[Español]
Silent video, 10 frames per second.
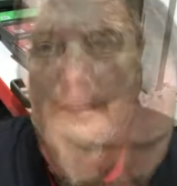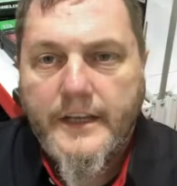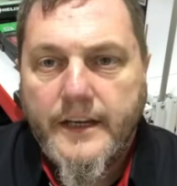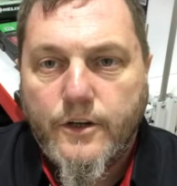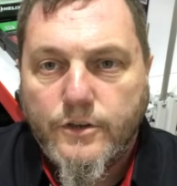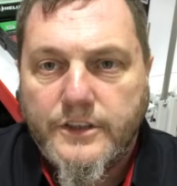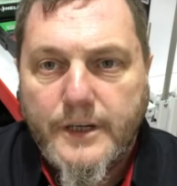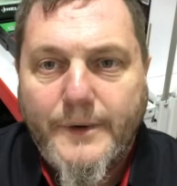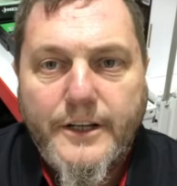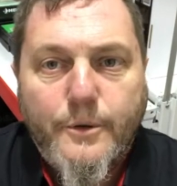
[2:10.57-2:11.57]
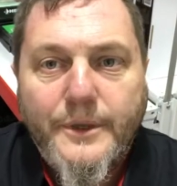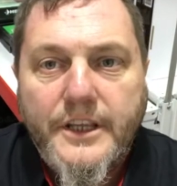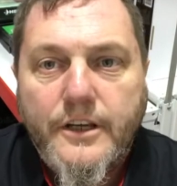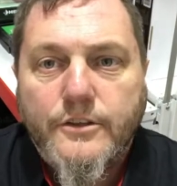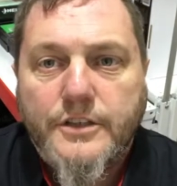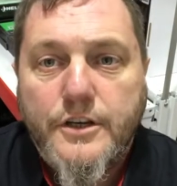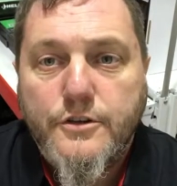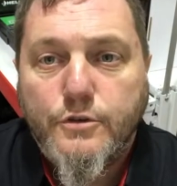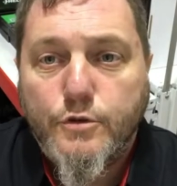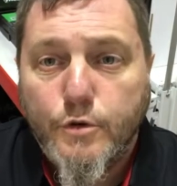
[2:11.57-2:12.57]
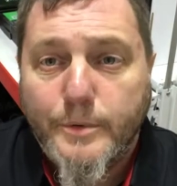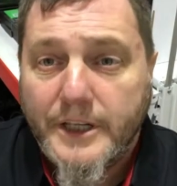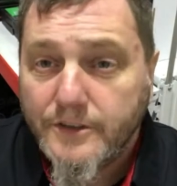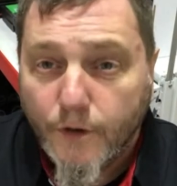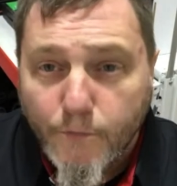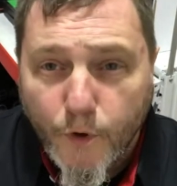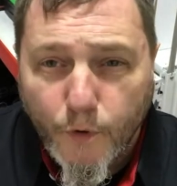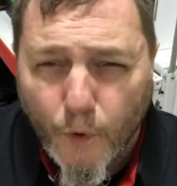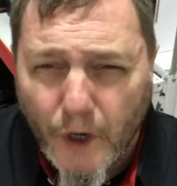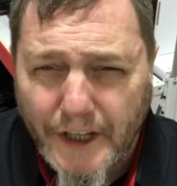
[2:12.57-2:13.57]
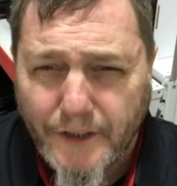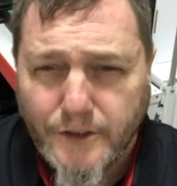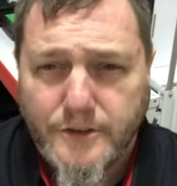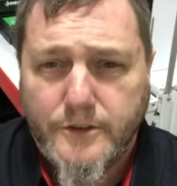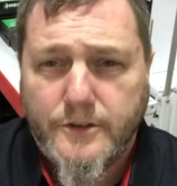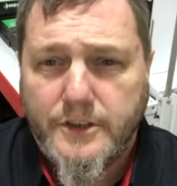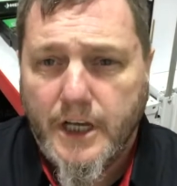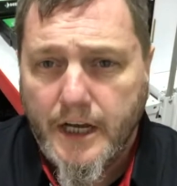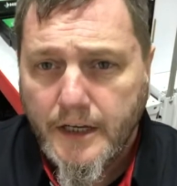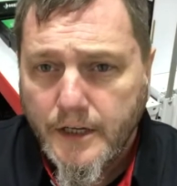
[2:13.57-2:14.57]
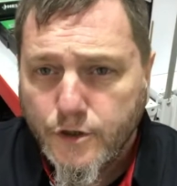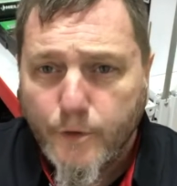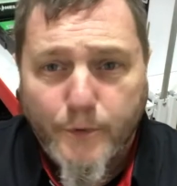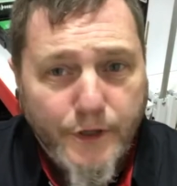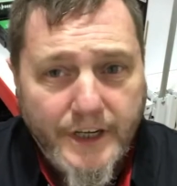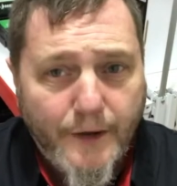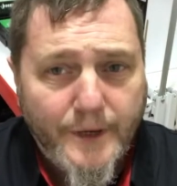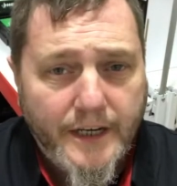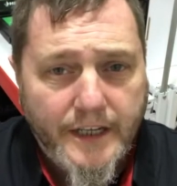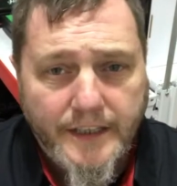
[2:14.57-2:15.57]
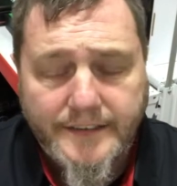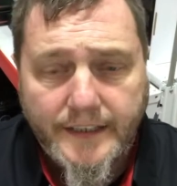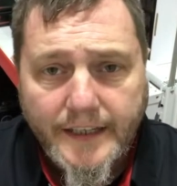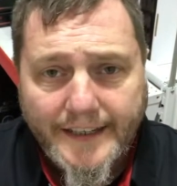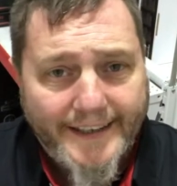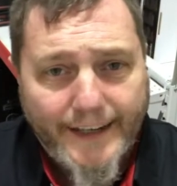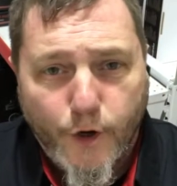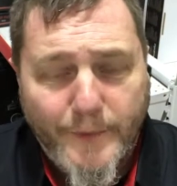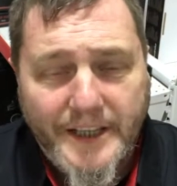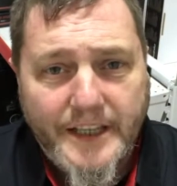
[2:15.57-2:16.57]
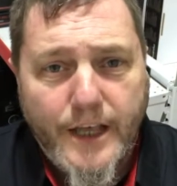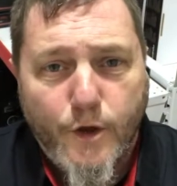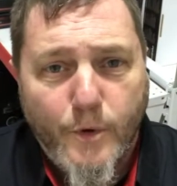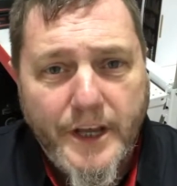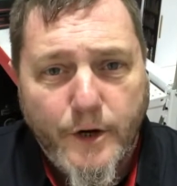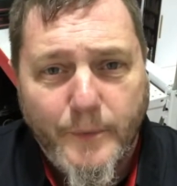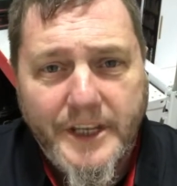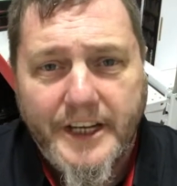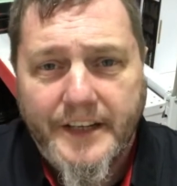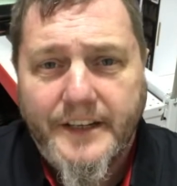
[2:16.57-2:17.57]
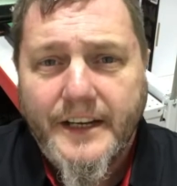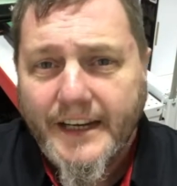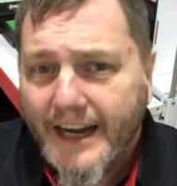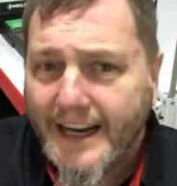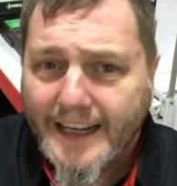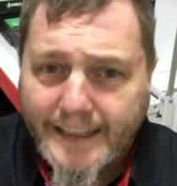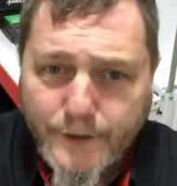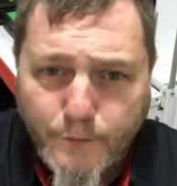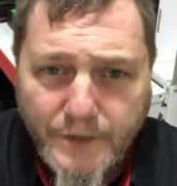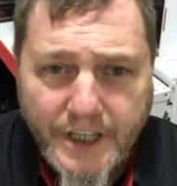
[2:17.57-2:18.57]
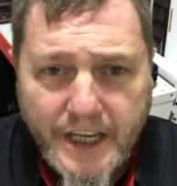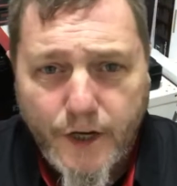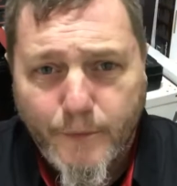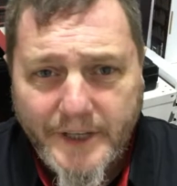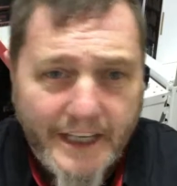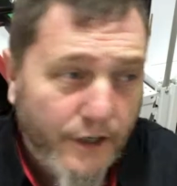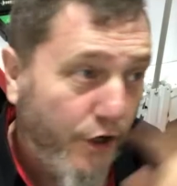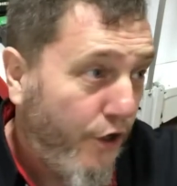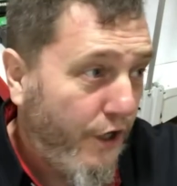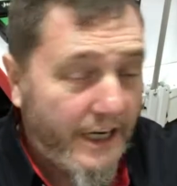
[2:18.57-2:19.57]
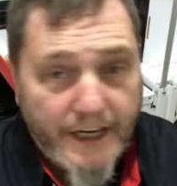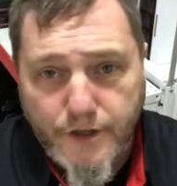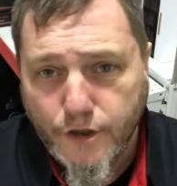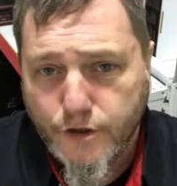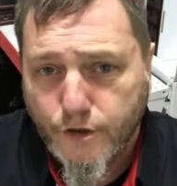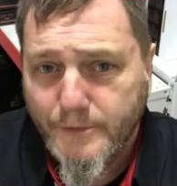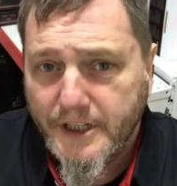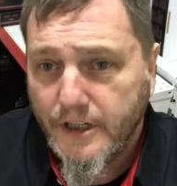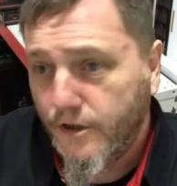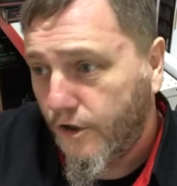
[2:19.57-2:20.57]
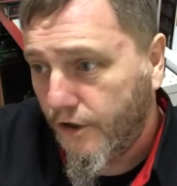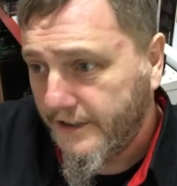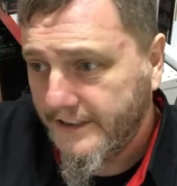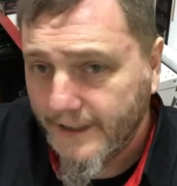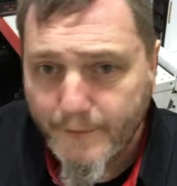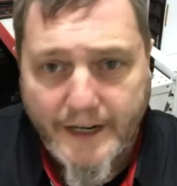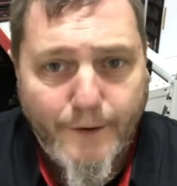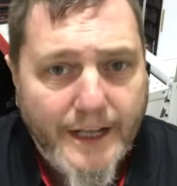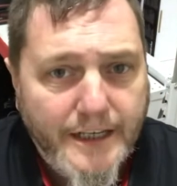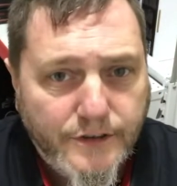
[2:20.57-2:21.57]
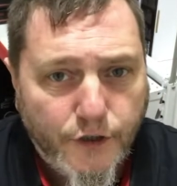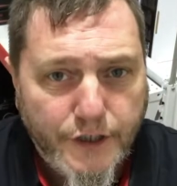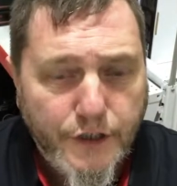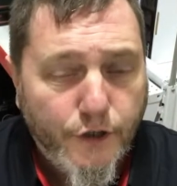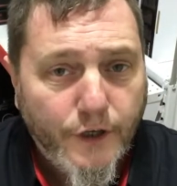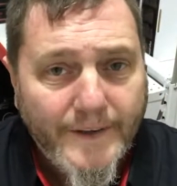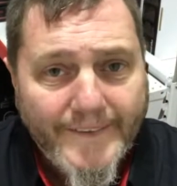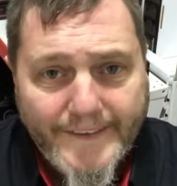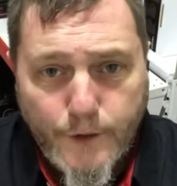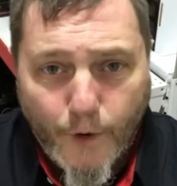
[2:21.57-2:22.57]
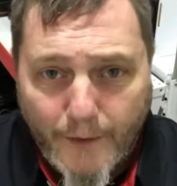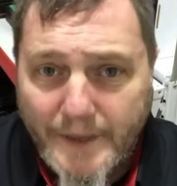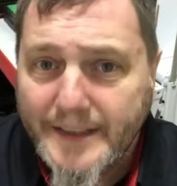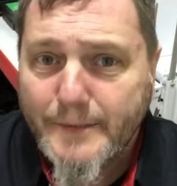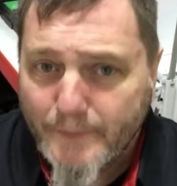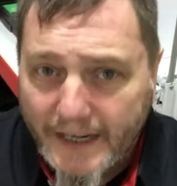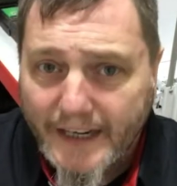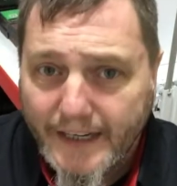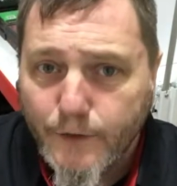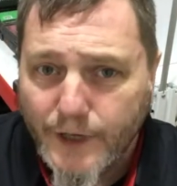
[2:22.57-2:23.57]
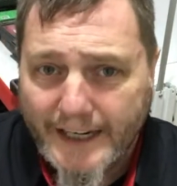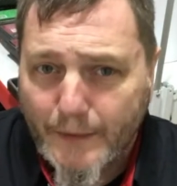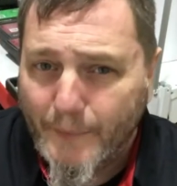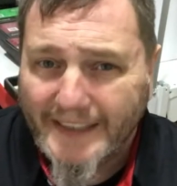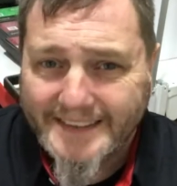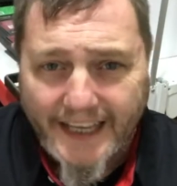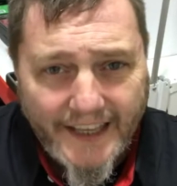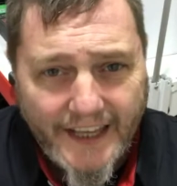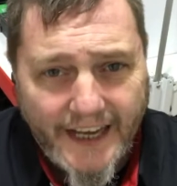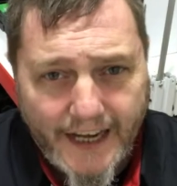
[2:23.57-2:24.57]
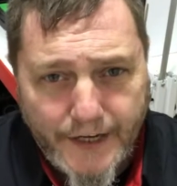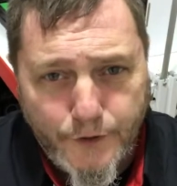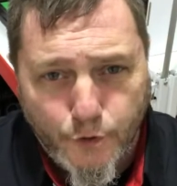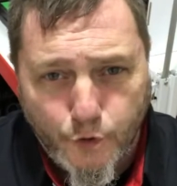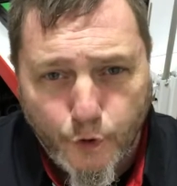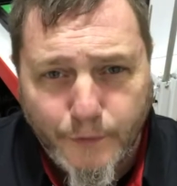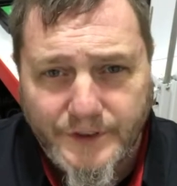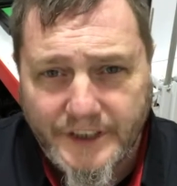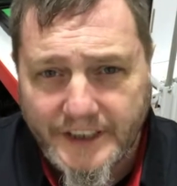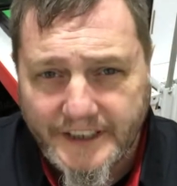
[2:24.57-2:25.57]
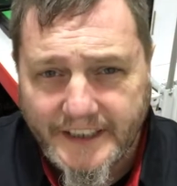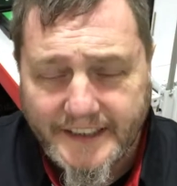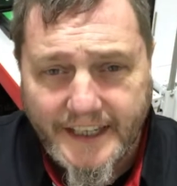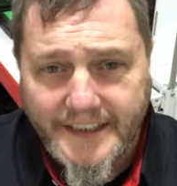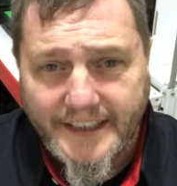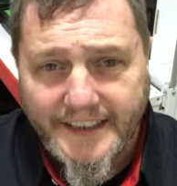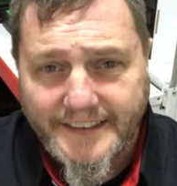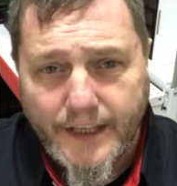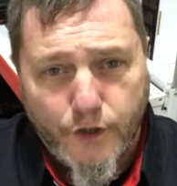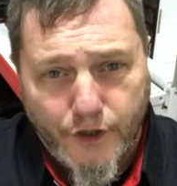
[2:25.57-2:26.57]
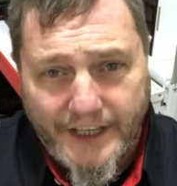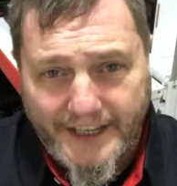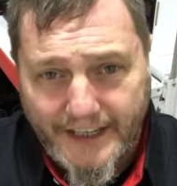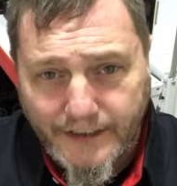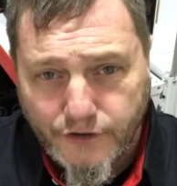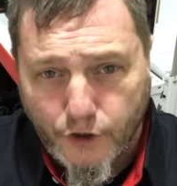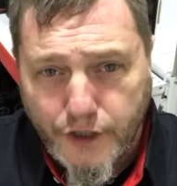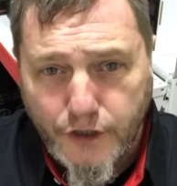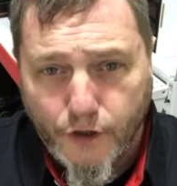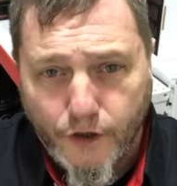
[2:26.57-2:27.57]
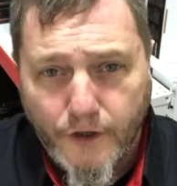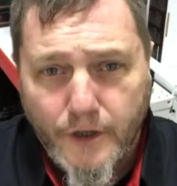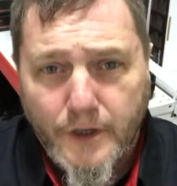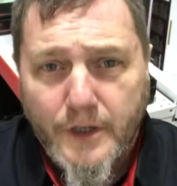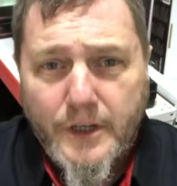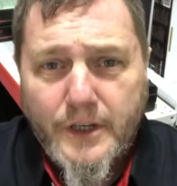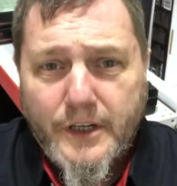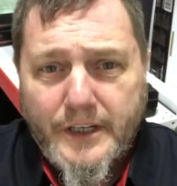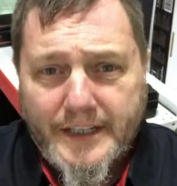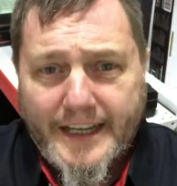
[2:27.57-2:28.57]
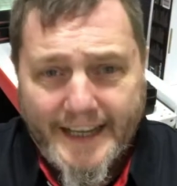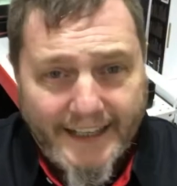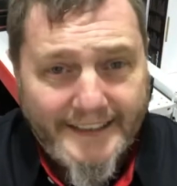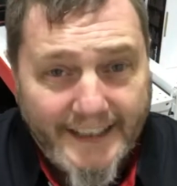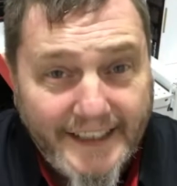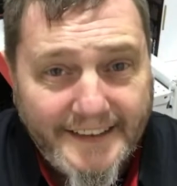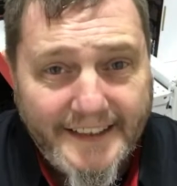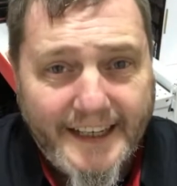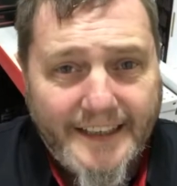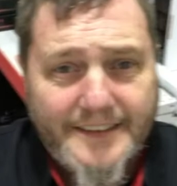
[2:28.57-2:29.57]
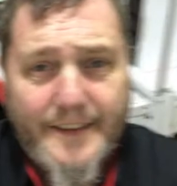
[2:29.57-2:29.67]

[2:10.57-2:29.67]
Encontré varios videos en YouTube que son muy buenos, o sea, yo podría haberles recomendado, bueno, miren, acá hay un video, mírenlo, acá hay otro, mírenlo, este también habla del sonido. Igualmente péguenle una repasada a YouTube si están interesados del el sonido, eh, características.